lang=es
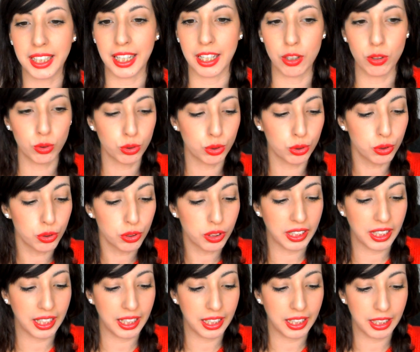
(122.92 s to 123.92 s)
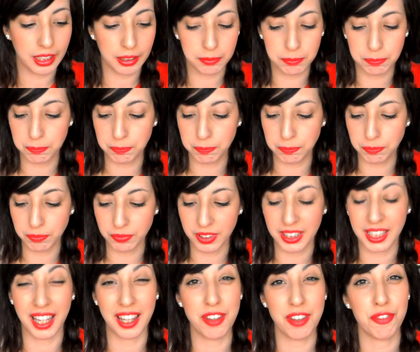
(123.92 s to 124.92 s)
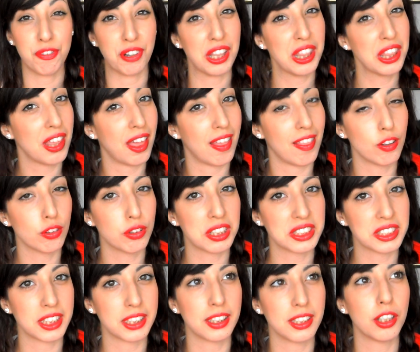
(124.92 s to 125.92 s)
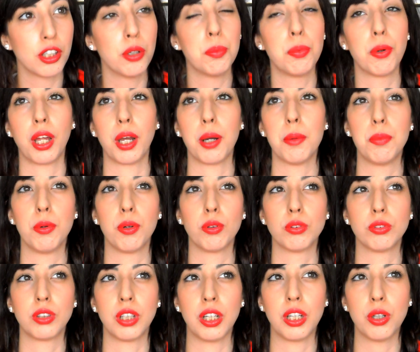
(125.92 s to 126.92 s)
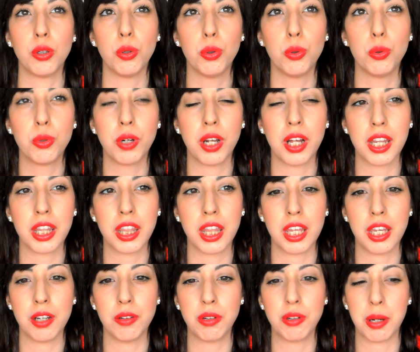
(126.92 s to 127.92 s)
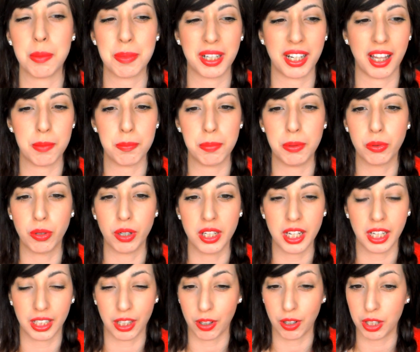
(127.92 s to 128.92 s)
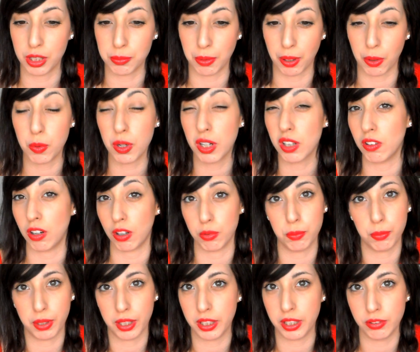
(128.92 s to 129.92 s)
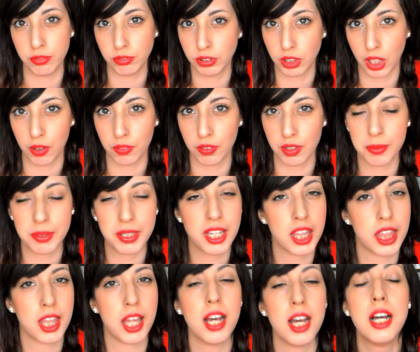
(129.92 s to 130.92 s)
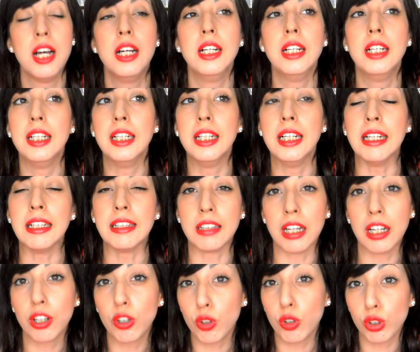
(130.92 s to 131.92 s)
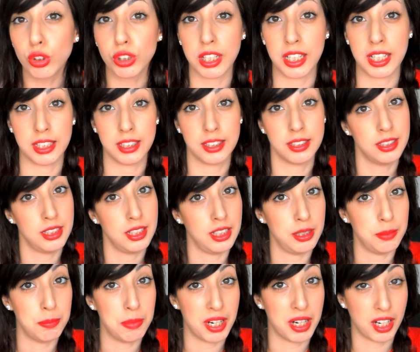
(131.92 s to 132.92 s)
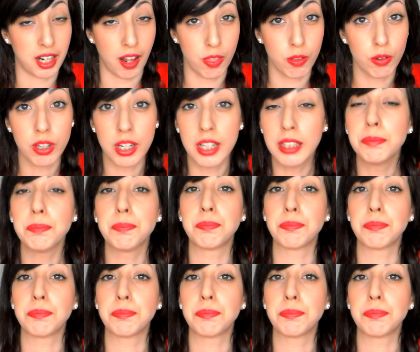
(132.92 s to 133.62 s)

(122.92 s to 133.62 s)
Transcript: que noto mm, que, a diferencia de otras que tengo, por ejemplo, tengo una de una marca de peluquería que ahora no me acuerdo, la compré en un salón de belleza, tengo otra de Mercadona